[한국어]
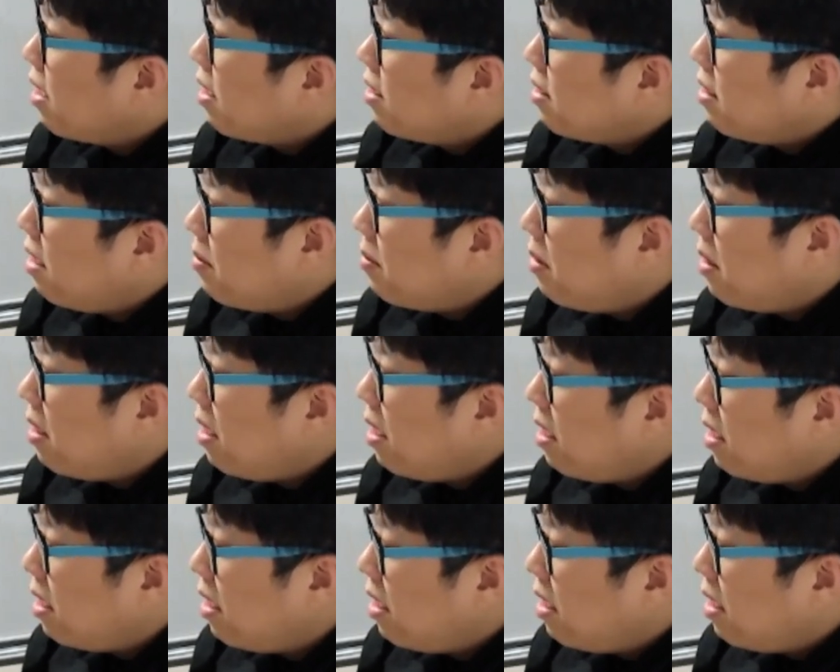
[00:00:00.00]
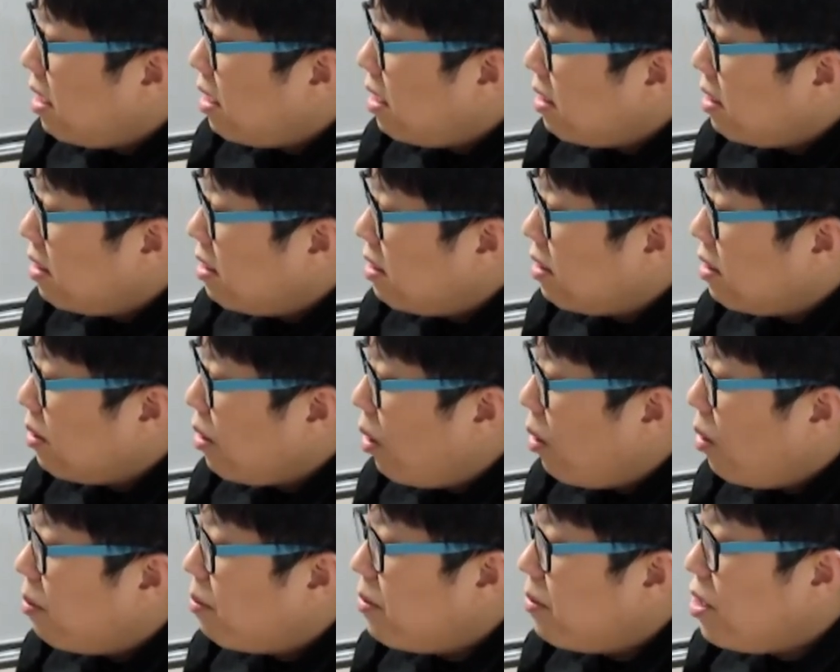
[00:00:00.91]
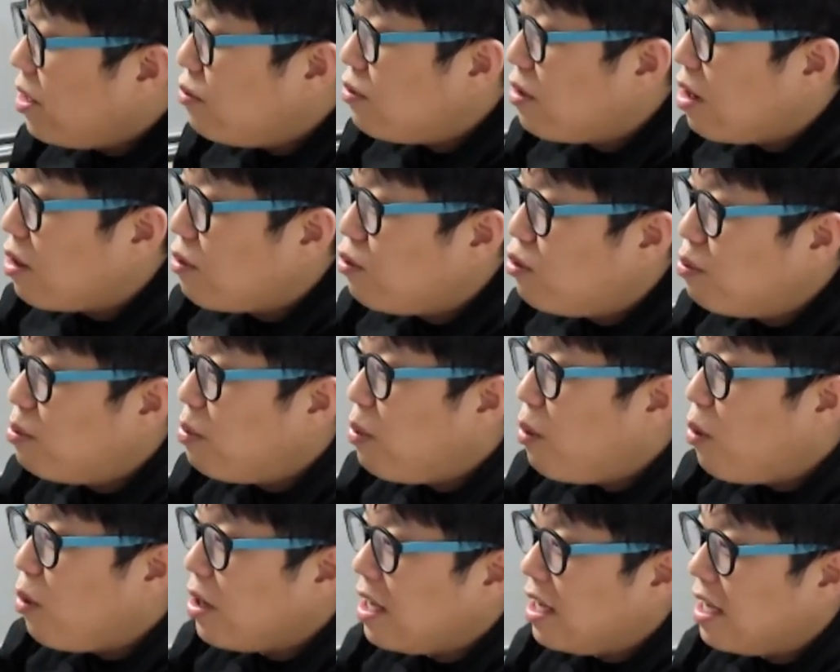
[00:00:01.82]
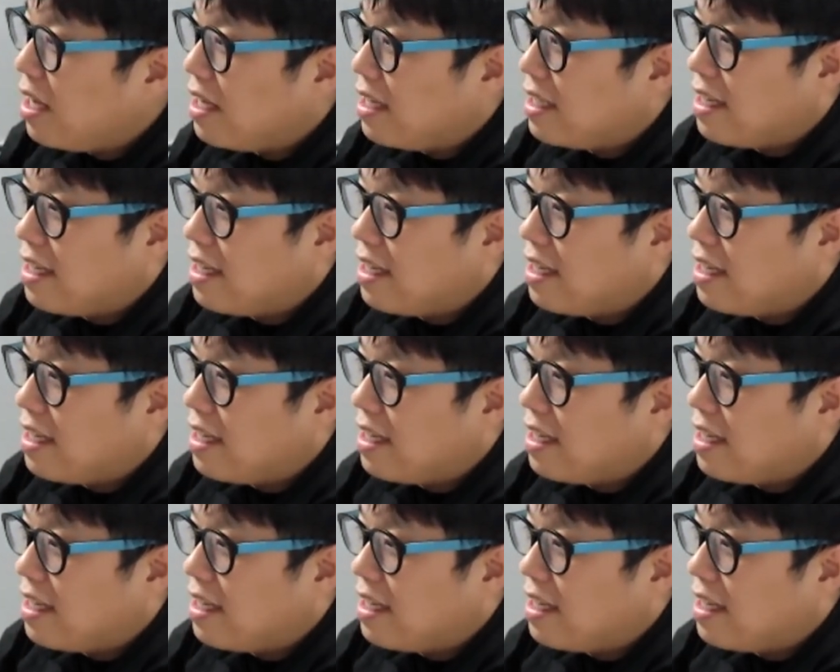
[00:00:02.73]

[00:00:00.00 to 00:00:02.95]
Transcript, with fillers: 그다음에 그 영, 미국의 국뽕이